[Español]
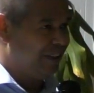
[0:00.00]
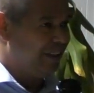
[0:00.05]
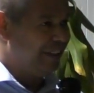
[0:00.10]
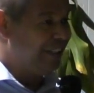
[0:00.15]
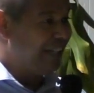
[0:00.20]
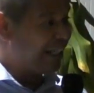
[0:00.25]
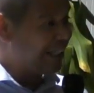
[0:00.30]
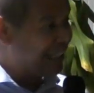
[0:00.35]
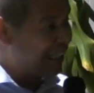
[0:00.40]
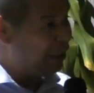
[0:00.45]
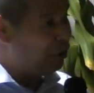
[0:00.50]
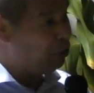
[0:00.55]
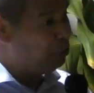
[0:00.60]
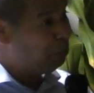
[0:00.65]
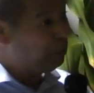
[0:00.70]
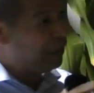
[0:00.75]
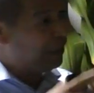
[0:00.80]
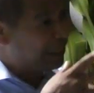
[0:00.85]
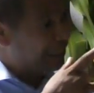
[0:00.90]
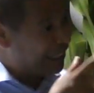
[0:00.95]
Y aquel
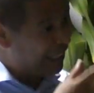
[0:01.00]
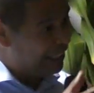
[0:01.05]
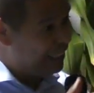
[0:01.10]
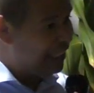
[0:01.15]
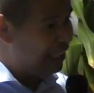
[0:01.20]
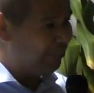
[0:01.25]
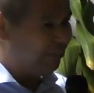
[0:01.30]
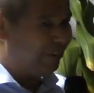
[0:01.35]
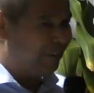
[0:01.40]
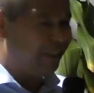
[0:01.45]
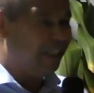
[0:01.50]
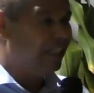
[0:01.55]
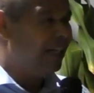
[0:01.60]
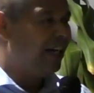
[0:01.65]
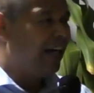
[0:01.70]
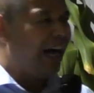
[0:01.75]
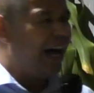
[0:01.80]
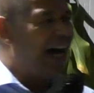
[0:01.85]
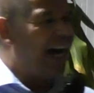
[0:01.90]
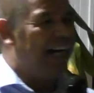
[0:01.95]
hombre quería,
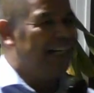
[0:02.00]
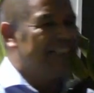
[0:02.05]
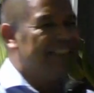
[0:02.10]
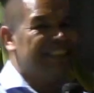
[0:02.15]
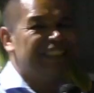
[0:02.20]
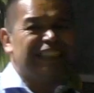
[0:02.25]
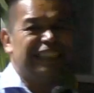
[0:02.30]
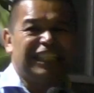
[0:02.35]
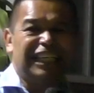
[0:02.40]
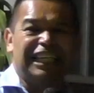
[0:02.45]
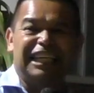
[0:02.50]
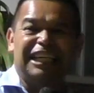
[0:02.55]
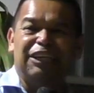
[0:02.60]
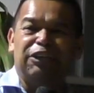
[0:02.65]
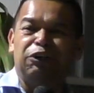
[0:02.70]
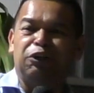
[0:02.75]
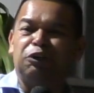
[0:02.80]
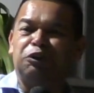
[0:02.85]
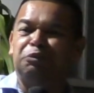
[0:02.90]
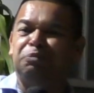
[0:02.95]
se
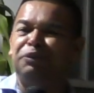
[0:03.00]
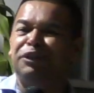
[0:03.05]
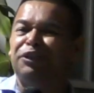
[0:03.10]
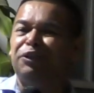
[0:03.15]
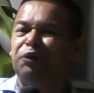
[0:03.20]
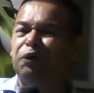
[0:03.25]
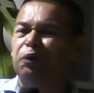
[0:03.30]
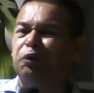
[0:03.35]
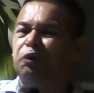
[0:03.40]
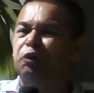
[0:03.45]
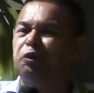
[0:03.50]
le olvidó